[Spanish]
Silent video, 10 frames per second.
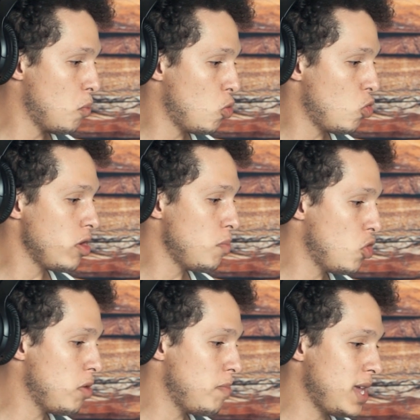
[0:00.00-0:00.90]
muy,
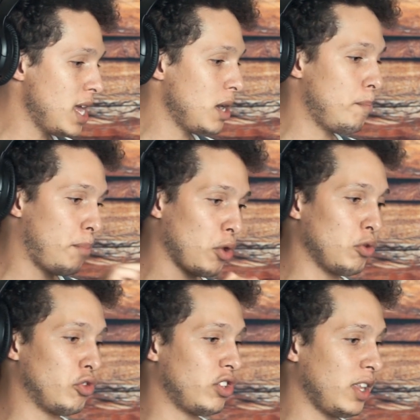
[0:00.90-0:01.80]
muy bien
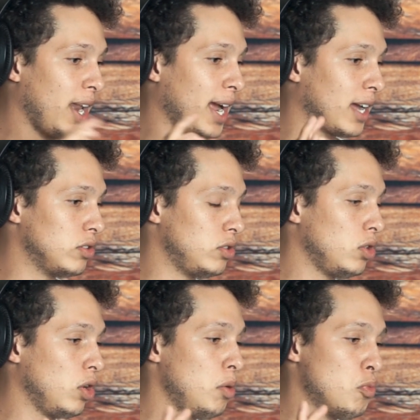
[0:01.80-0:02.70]
producida la
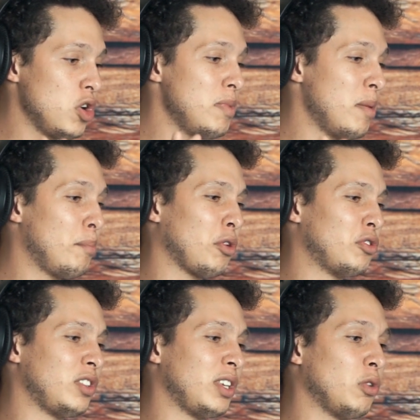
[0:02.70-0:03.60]
canción. Muy bien
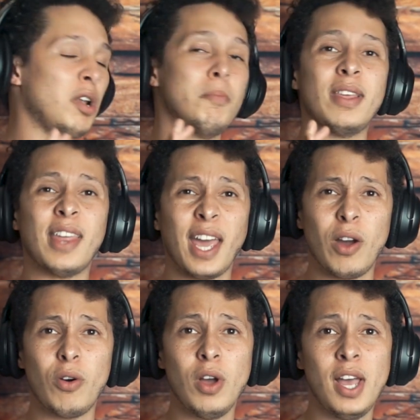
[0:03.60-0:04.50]
producido el
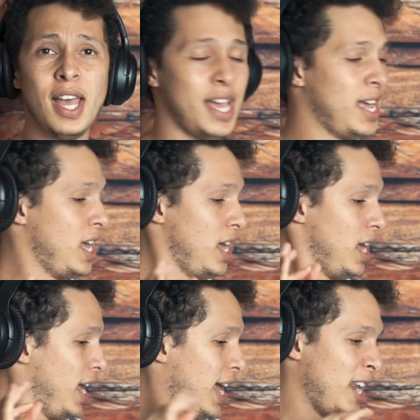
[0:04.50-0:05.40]
video.
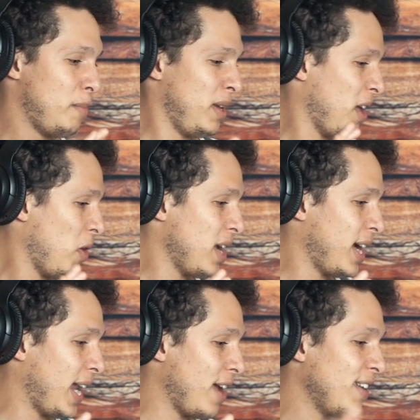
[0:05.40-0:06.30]
El video
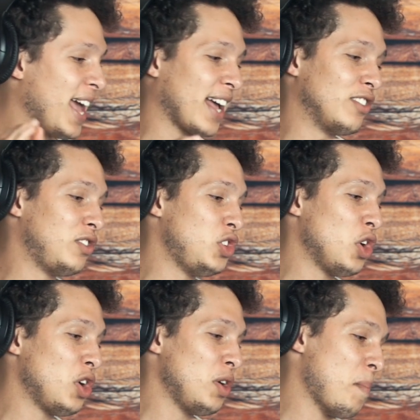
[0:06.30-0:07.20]
increíble, la
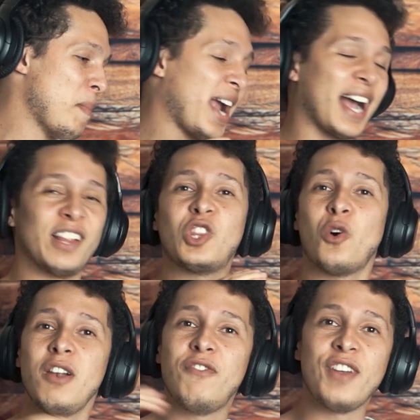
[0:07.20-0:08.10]
canción. Me
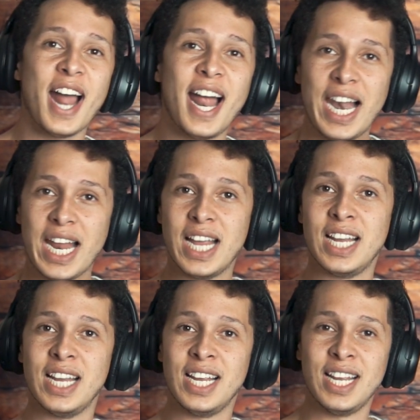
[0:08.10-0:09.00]
encantó el final
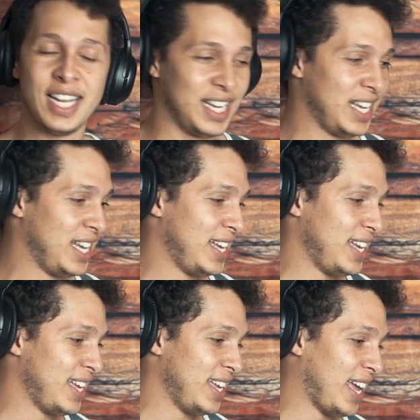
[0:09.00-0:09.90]

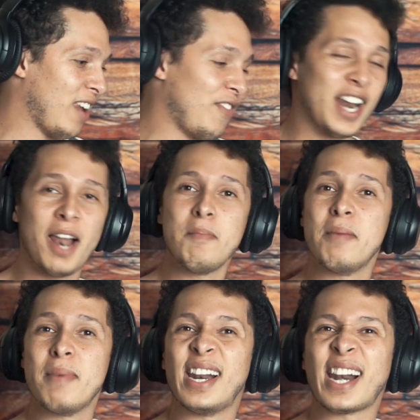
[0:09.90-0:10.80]
el final me,
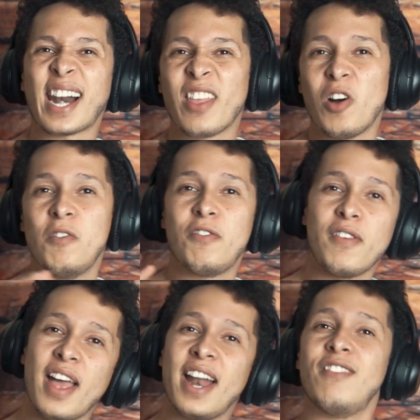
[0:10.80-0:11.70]
me enredó, el
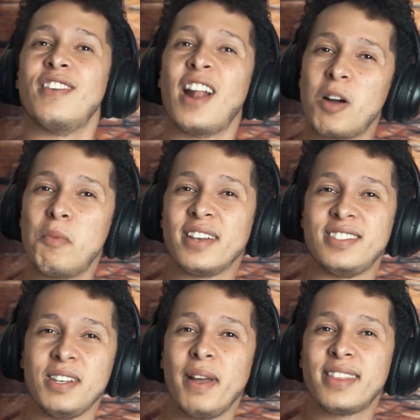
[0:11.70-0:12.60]
final, el final como que
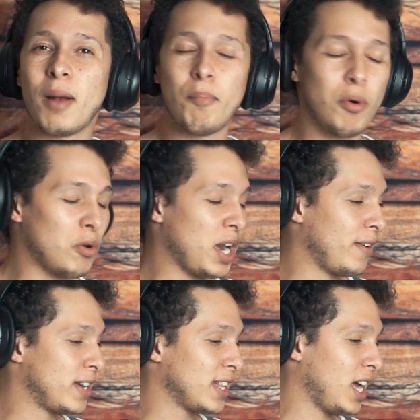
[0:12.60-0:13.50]
sí me atrapó, la
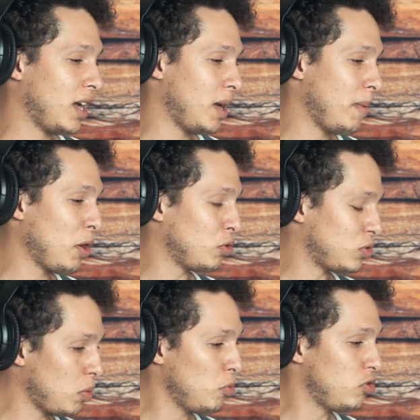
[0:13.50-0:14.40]
verdad. Me
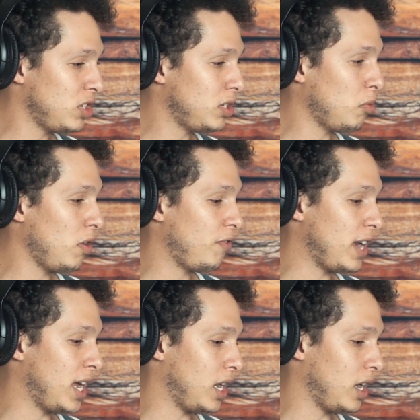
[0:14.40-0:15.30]
gustó muchísimo el
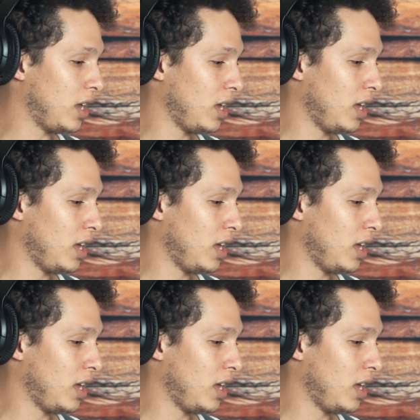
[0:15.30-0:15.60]
final.